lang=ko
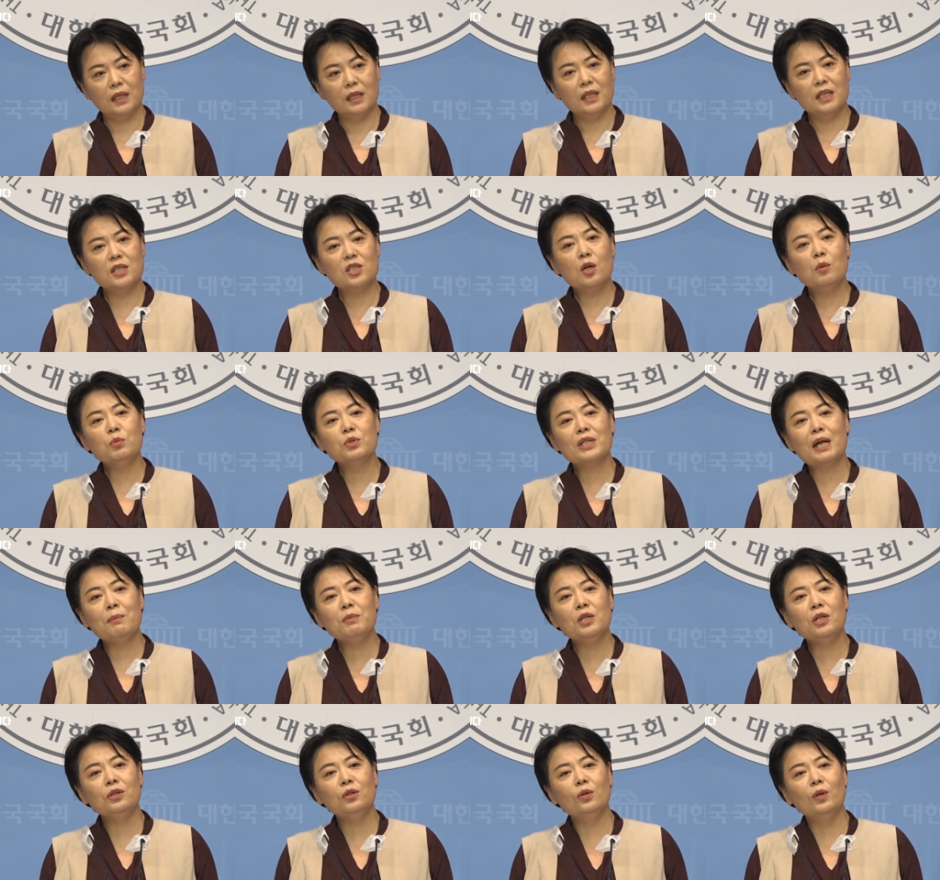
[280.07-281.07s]
이 정부
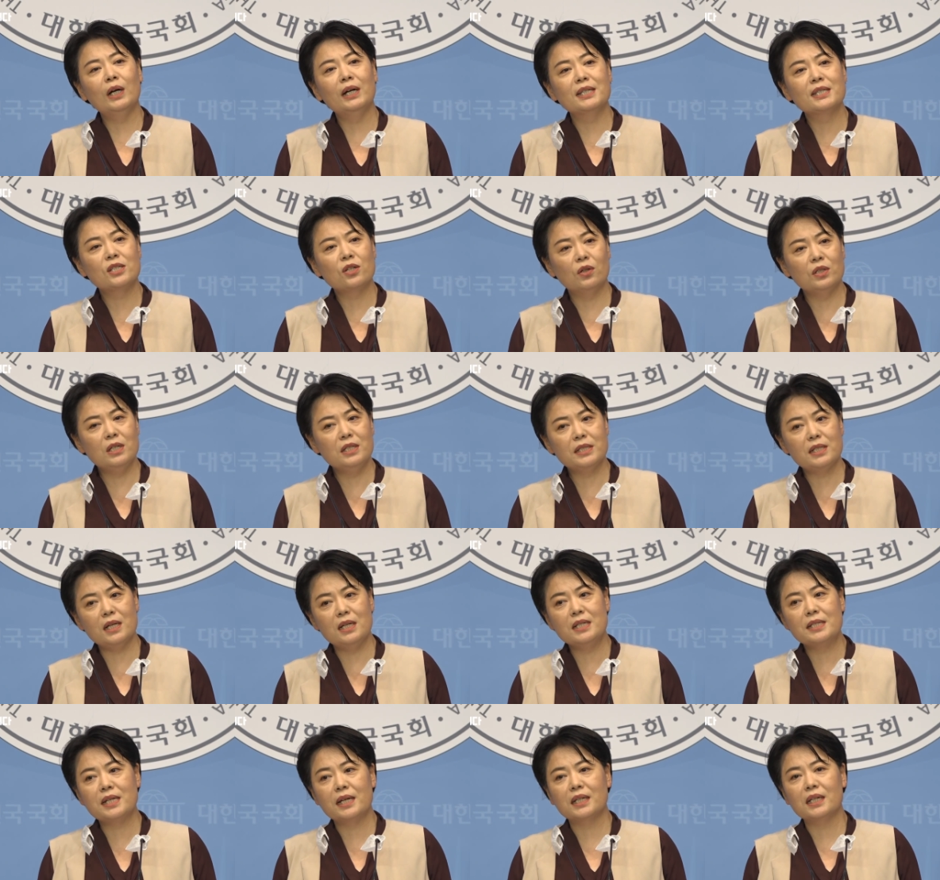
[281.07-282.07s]
3년 동안 전일제
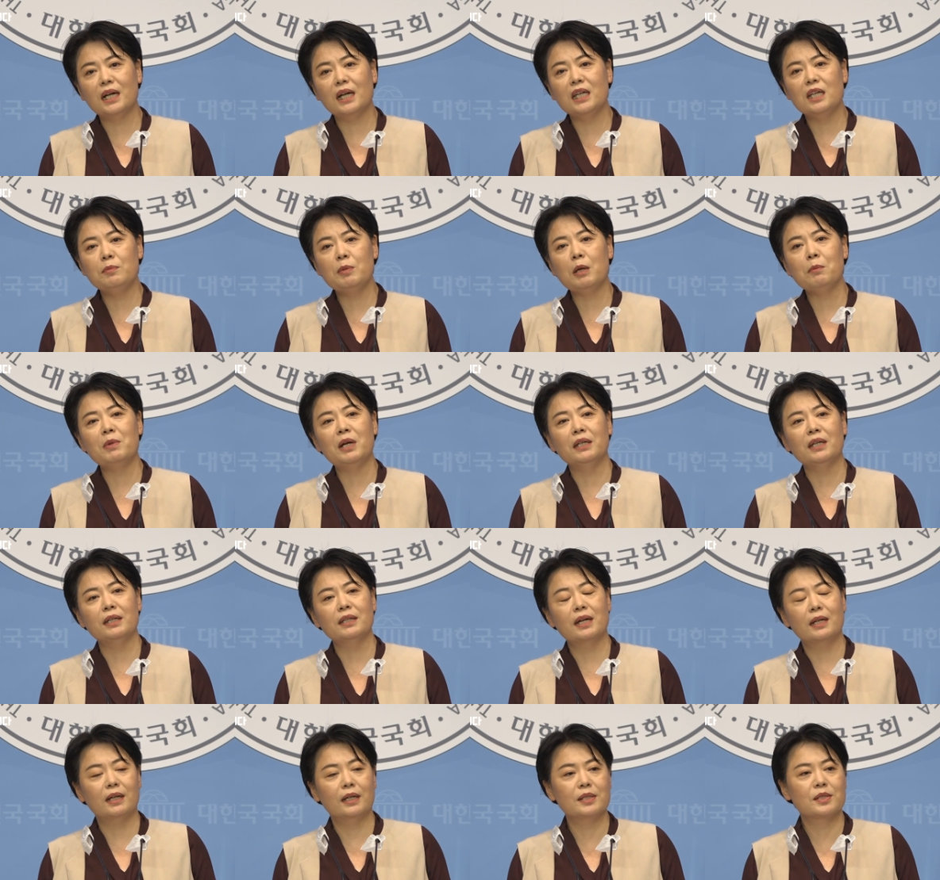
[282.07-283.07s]
일자리가 200만 개
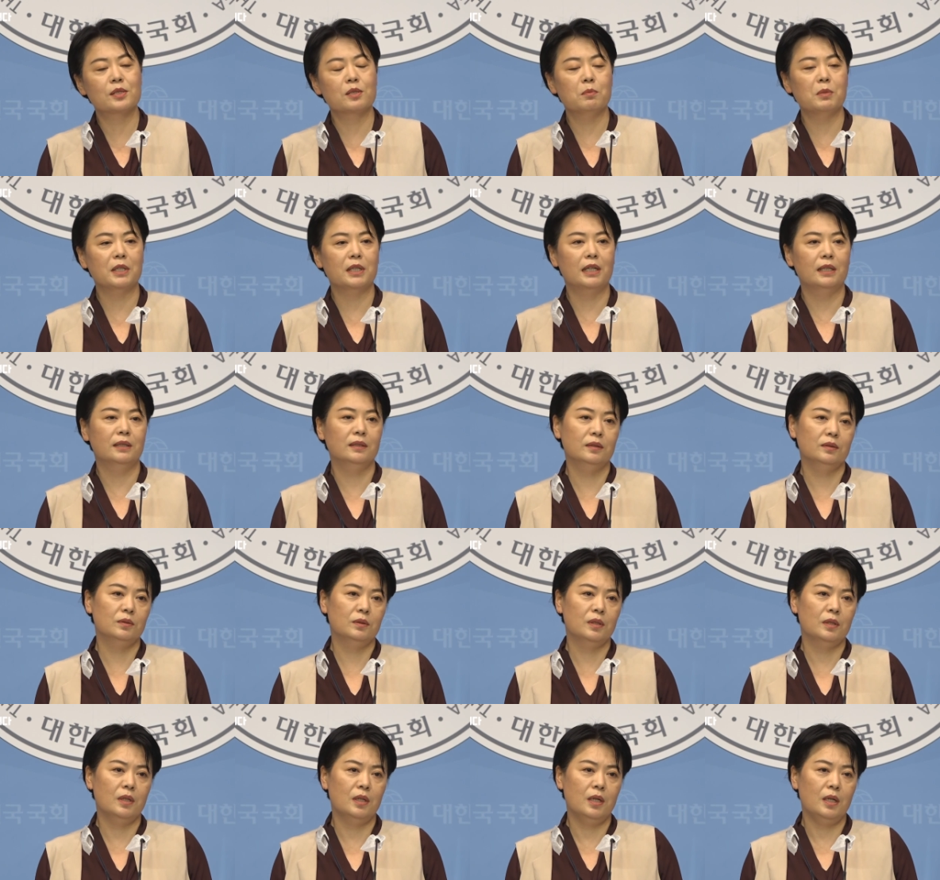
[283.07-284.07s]
날아갔습니다.
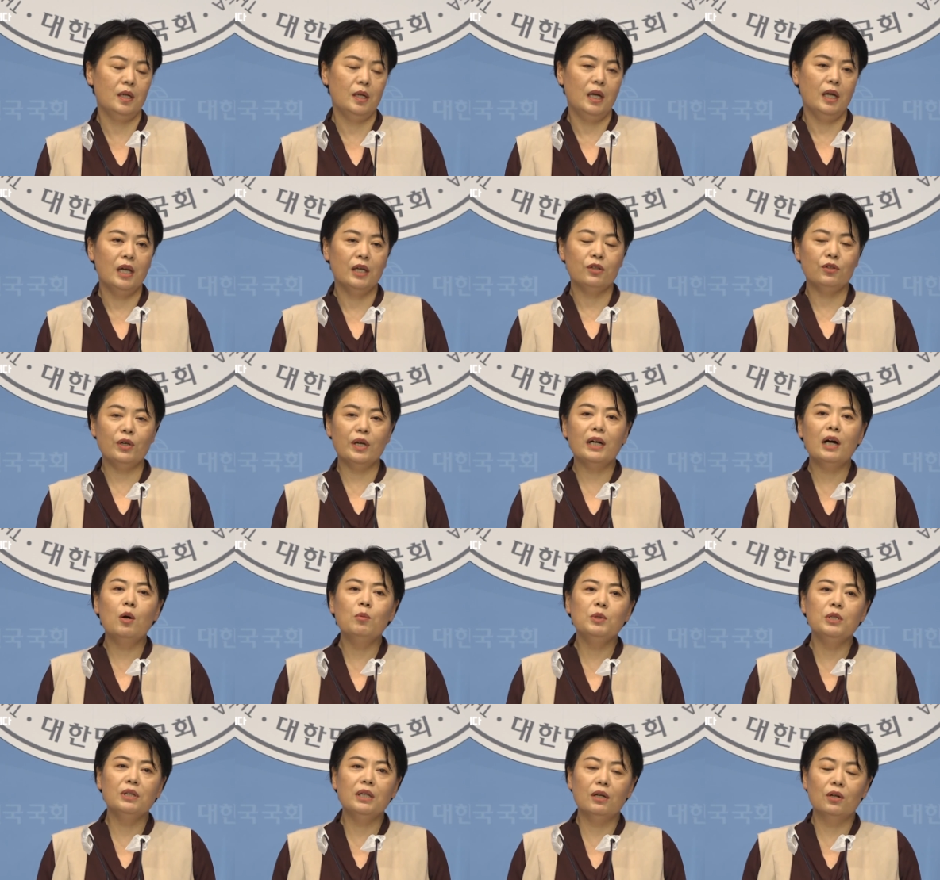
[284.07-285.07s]
기회가
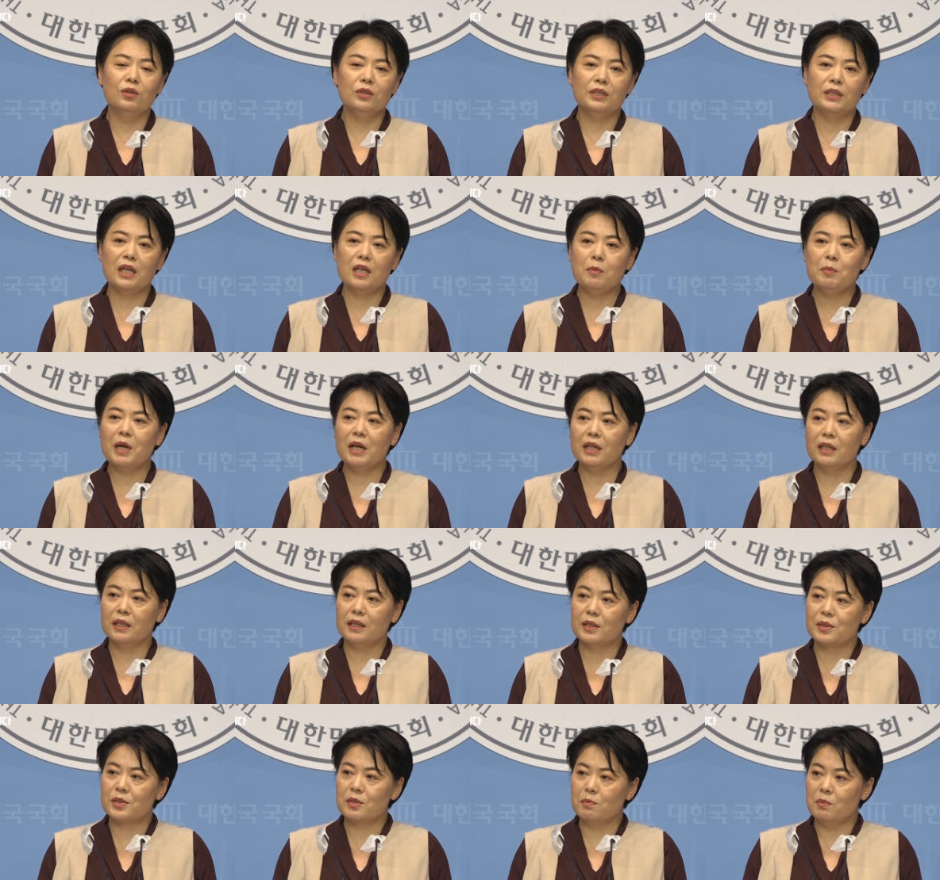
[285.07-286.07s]
없는데 어떻게 희망이
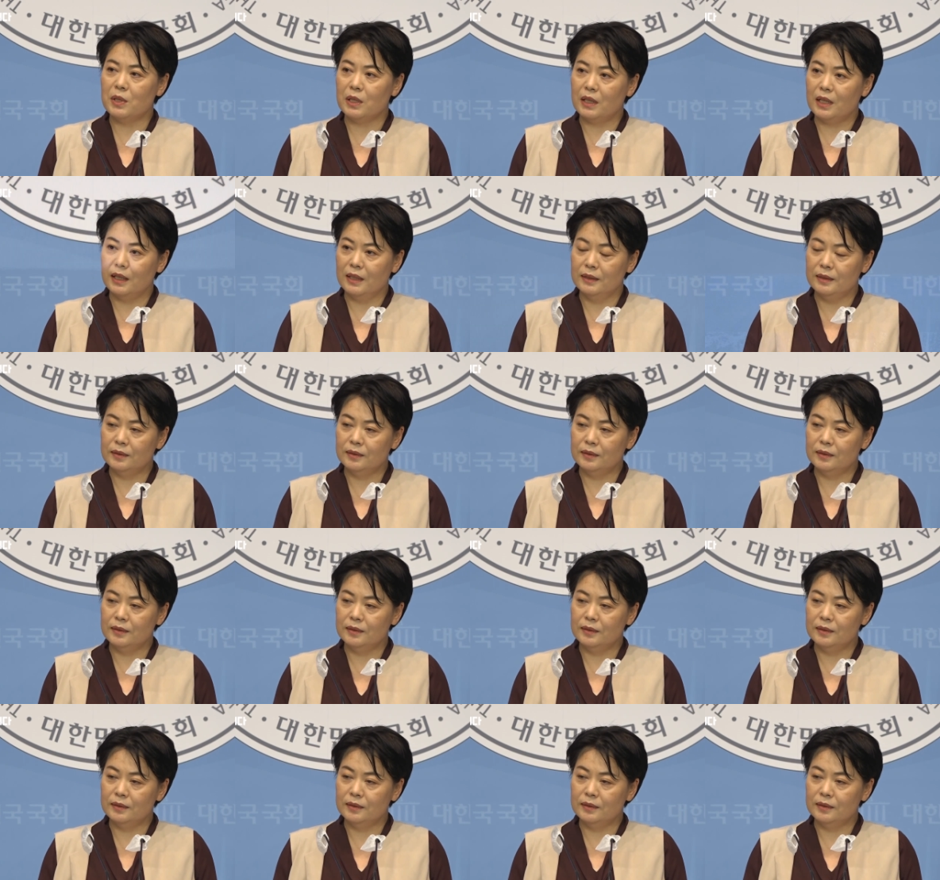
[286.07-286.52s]
있겠습니까?